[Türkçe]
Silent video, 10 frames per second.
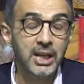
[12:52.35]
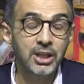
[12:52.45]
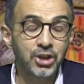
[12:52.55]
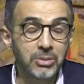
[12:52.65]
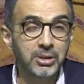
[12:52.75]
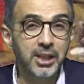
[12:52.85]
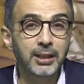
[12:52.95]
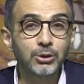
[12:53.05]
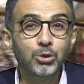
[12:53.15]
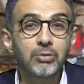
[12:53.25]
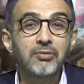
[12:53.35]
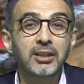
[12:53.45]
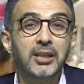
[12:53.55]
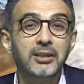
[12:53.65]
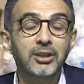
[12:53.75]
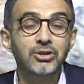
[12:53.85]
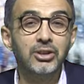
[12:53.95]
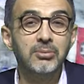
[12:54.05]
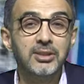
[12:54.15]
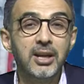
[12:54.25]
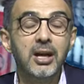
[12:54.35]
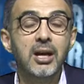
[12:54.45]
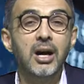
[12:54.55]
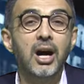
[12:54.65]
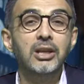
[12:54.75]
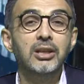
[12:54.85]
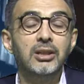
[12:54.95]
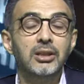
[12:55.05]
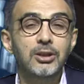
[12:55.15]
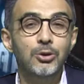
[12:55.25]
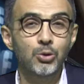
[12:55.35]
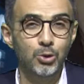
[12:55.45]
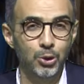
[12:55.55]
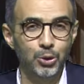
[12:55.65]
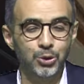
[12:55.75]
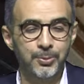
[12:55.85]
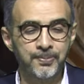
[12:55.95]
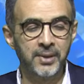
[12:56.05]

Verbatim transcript: Şimdiden tüm vatandaşlarımıza hayırlı uğurlu olsun.